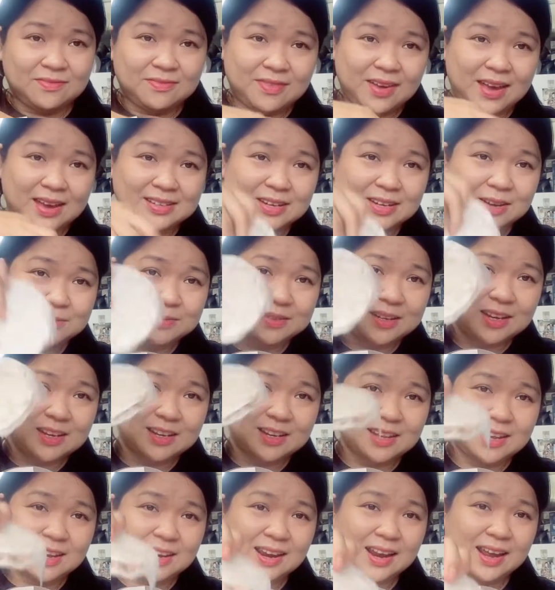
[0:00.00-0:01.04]
là trong sẽ
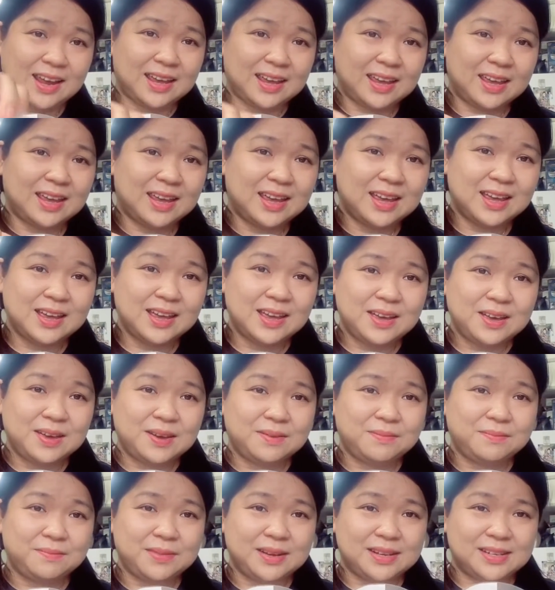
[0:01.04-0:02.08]
như thế này
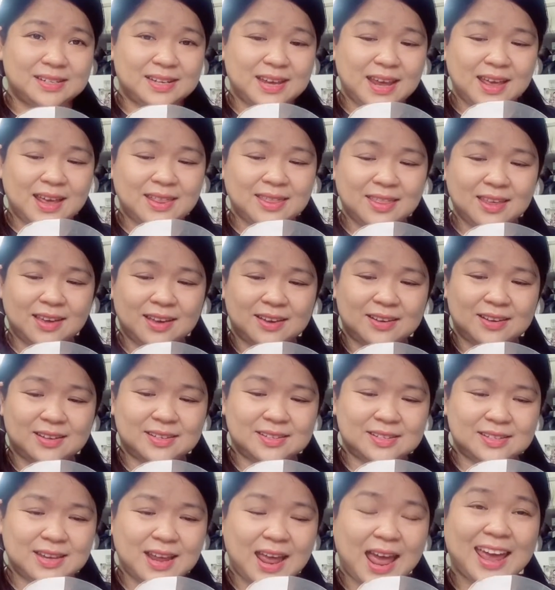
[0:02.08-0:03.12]
mình sẽ ăn thử
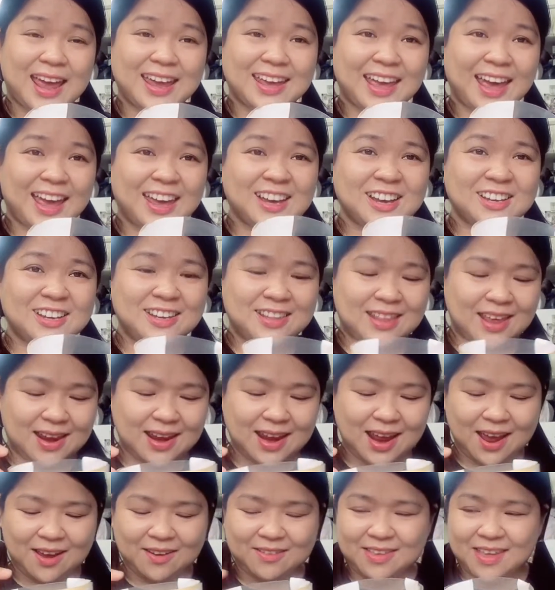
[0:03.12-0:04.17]
hai cái coi như thế
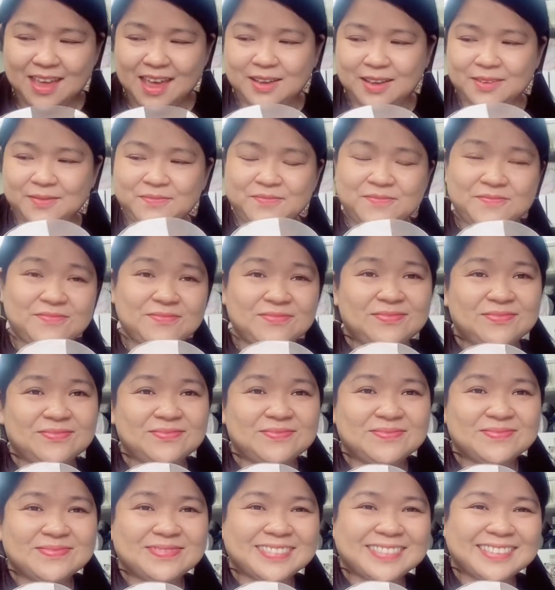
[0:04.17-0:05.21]
nào nha
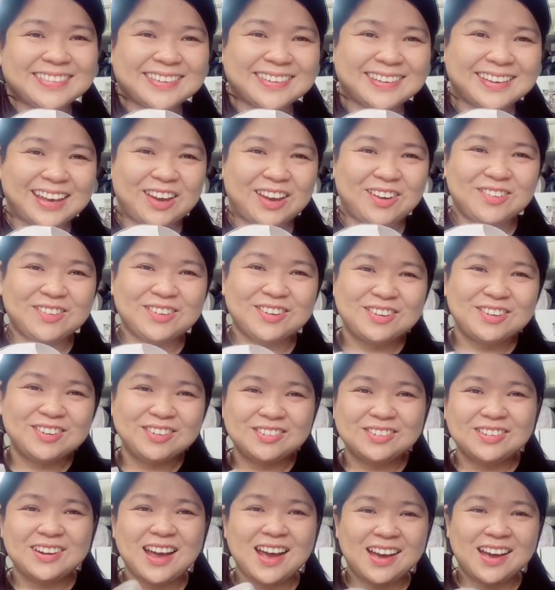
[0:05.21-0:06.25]
kẹo
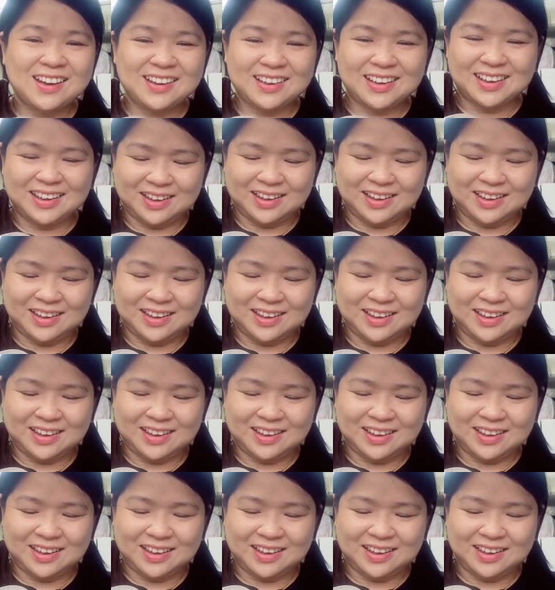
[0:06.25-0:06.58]
cu đơ